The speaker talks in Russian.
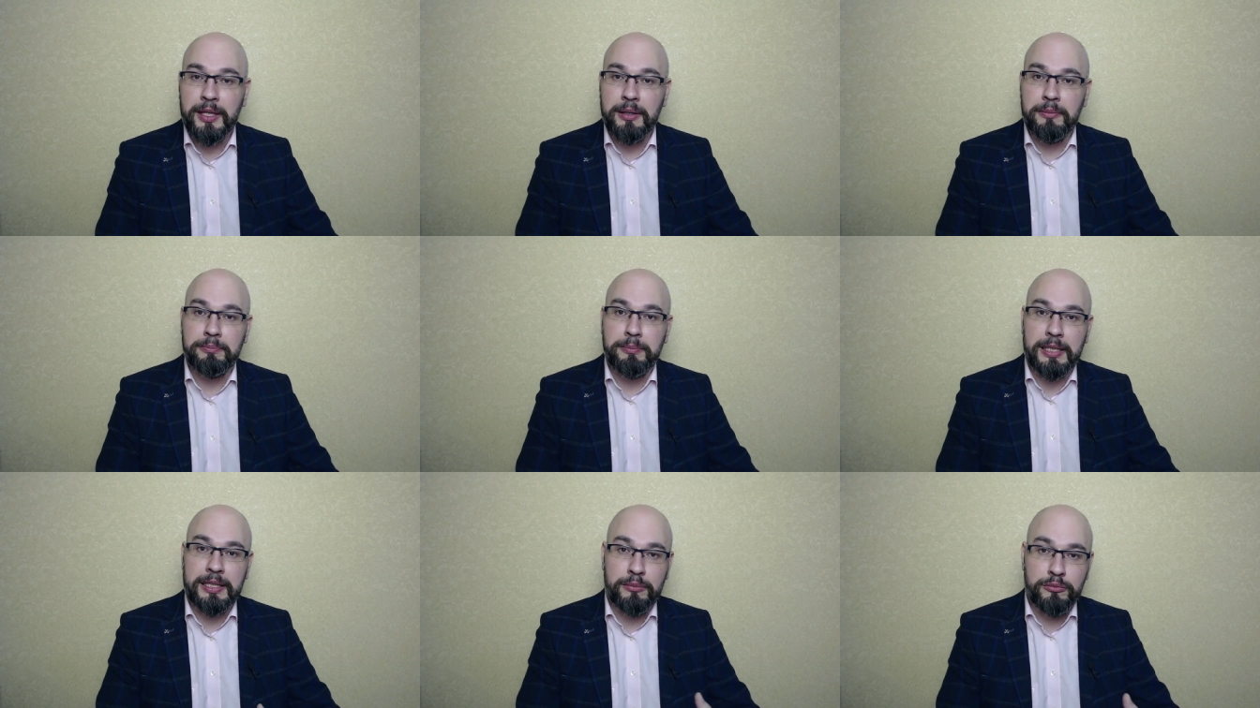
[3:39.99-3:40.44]

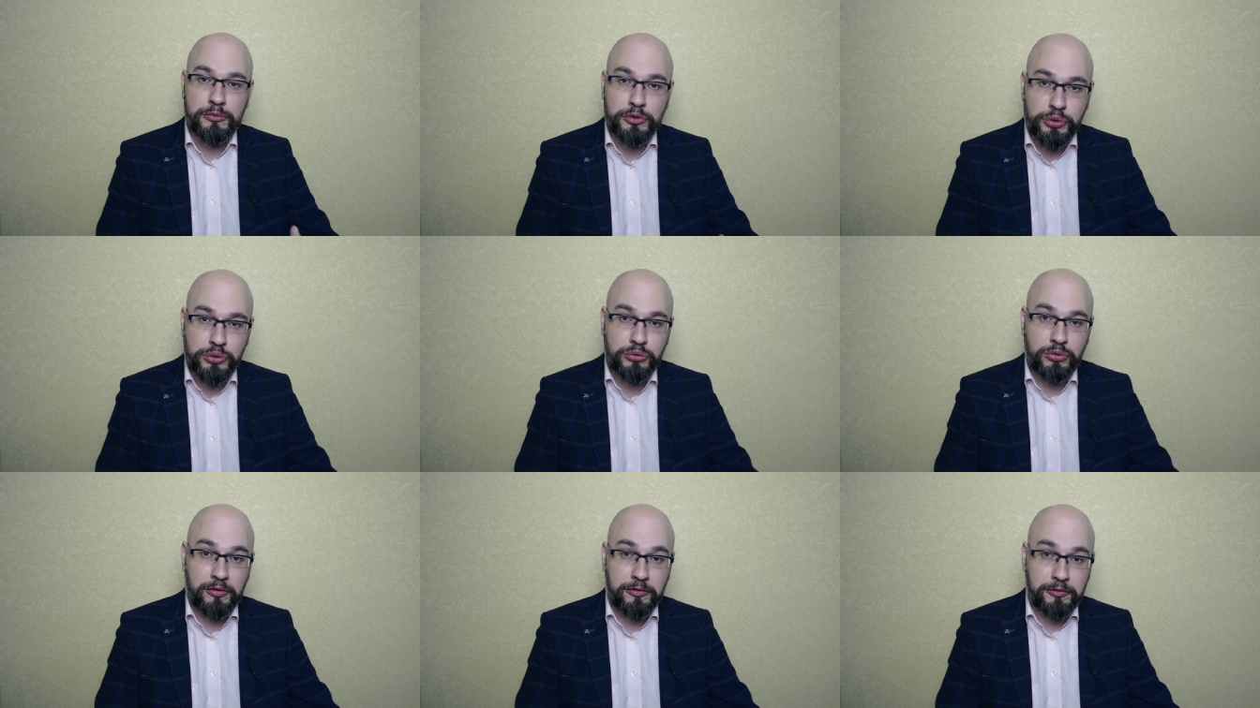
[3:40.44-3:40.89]
Потому
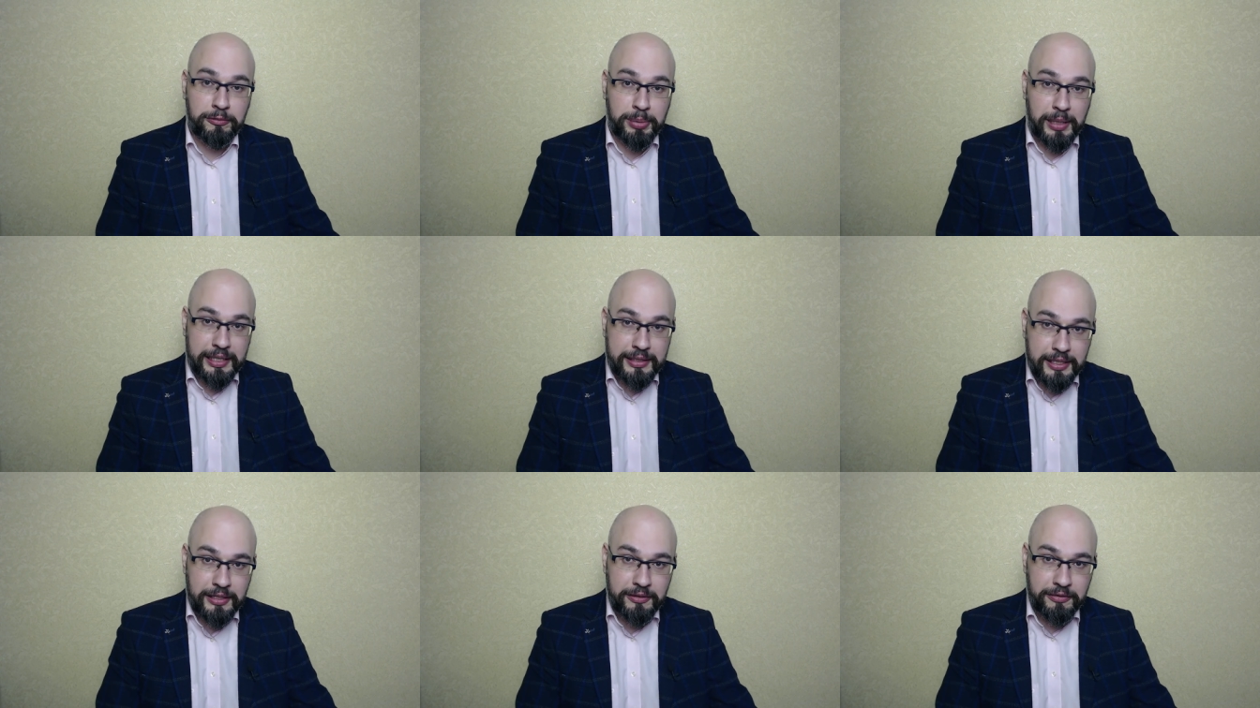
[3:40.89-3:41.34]
что в
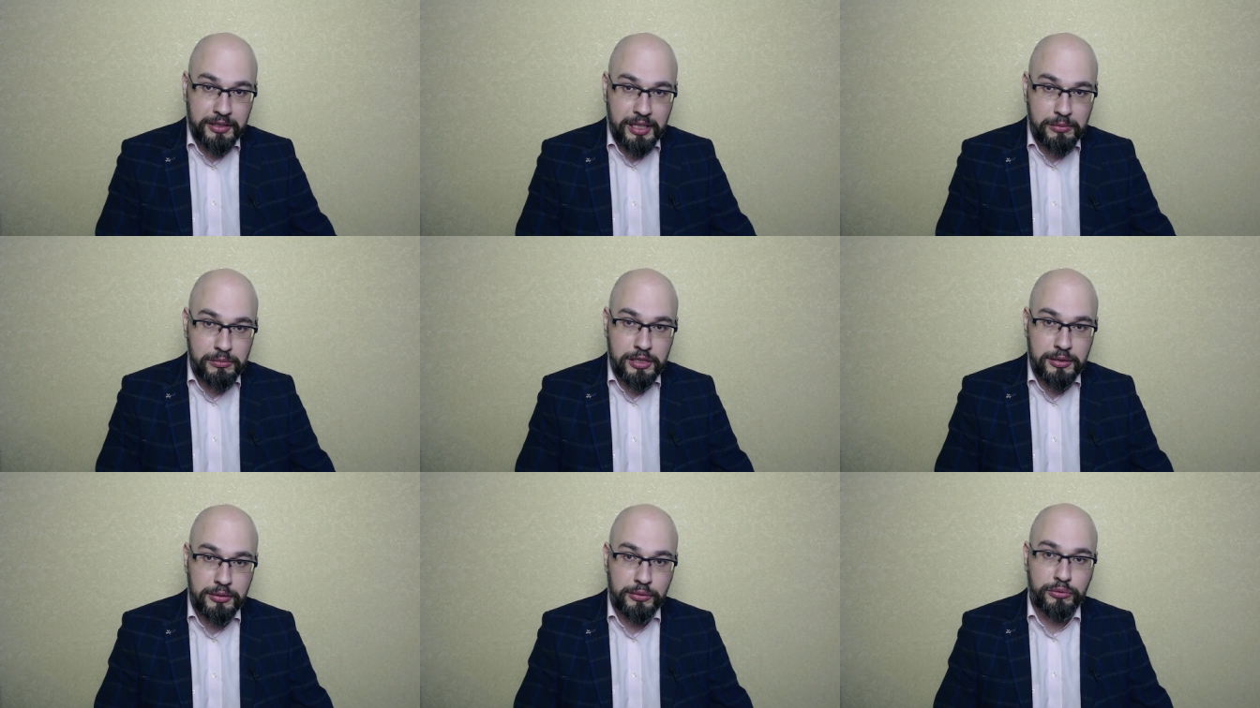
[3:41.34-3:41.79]

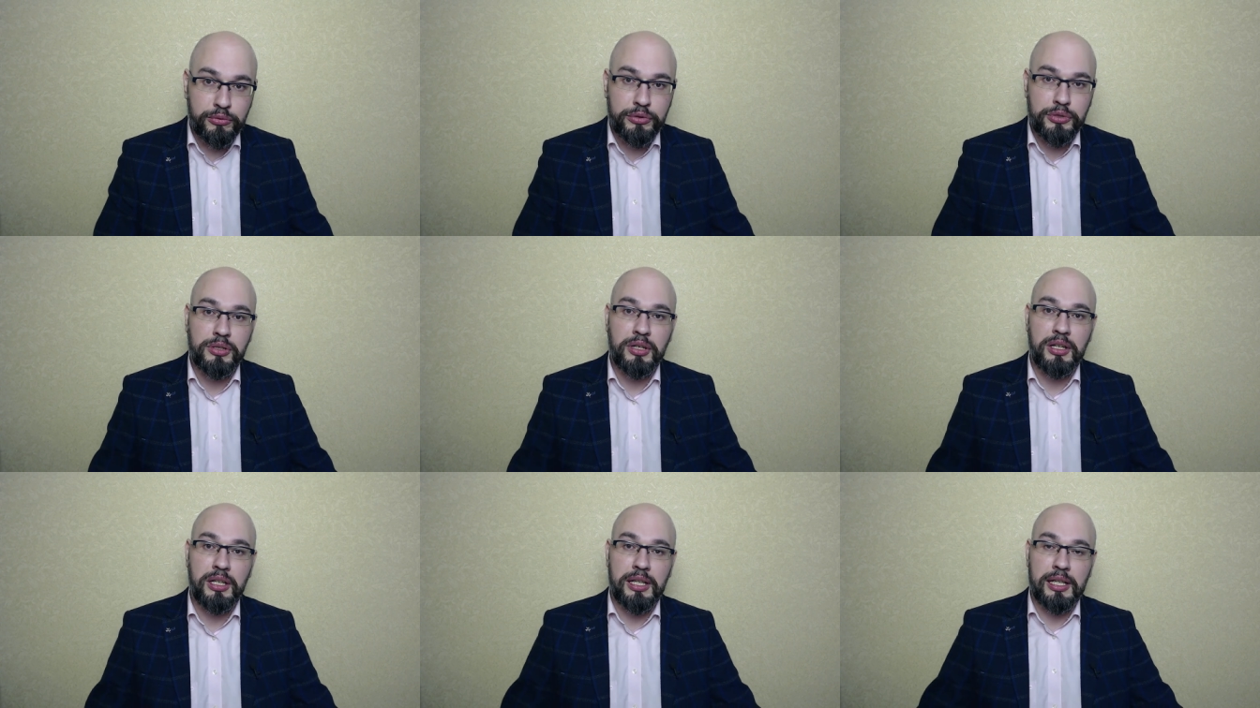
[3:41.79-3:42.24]
противном
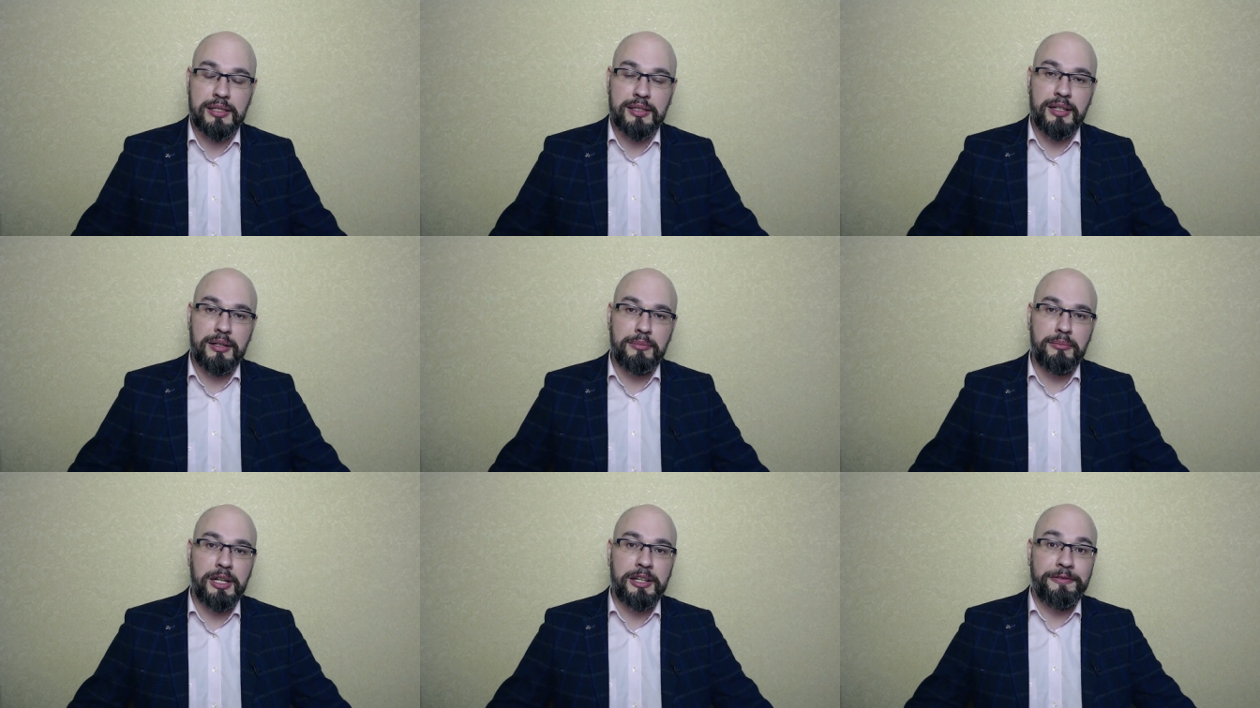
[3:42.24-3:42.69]
случае,
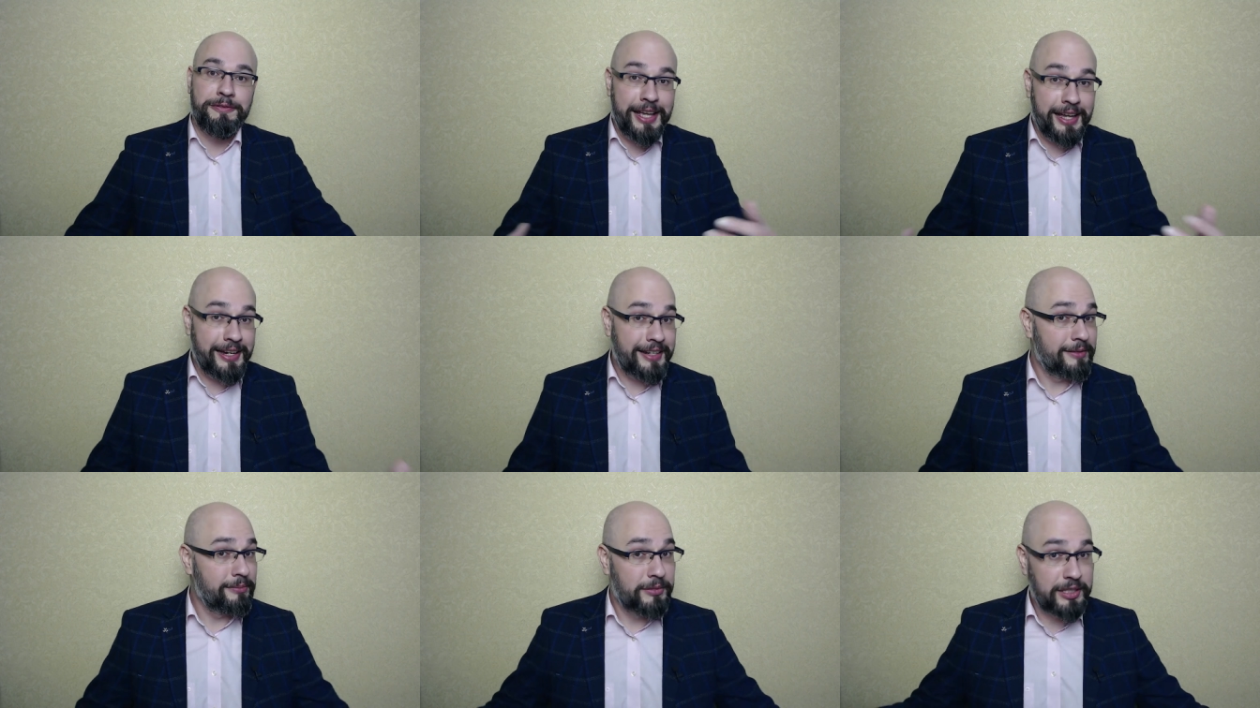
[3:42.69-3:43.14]
если мы
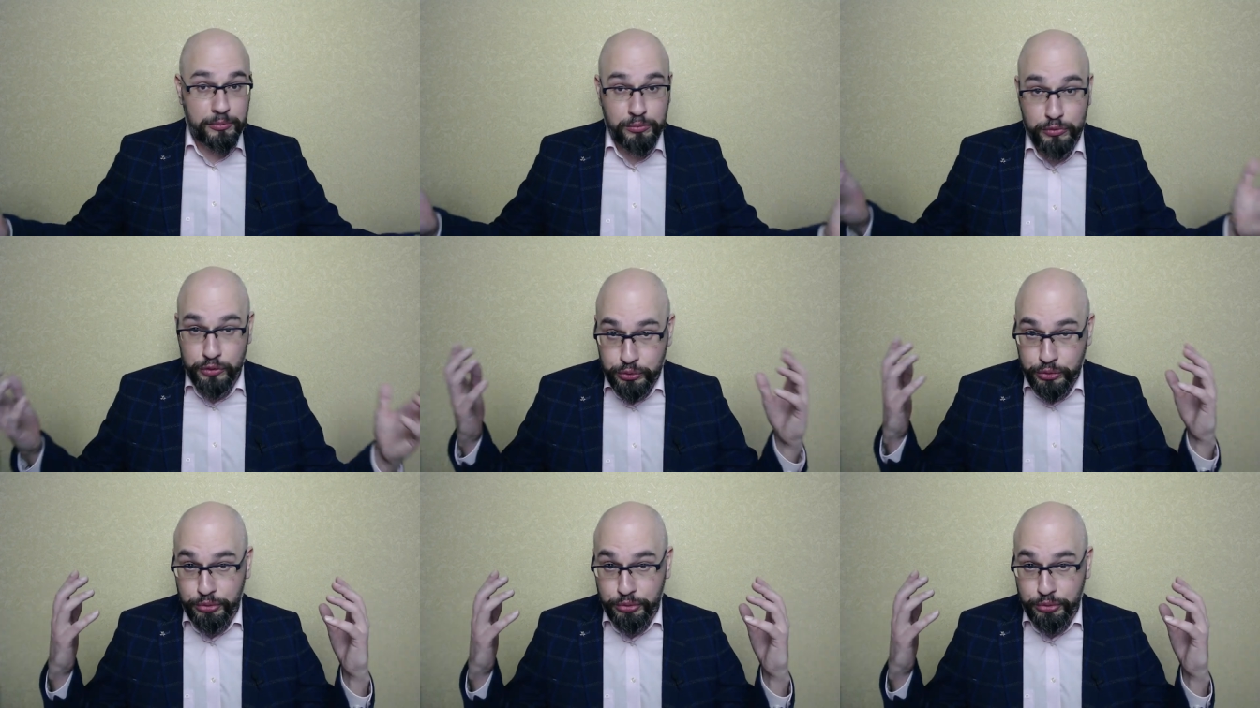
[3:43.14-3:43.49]
верим тому,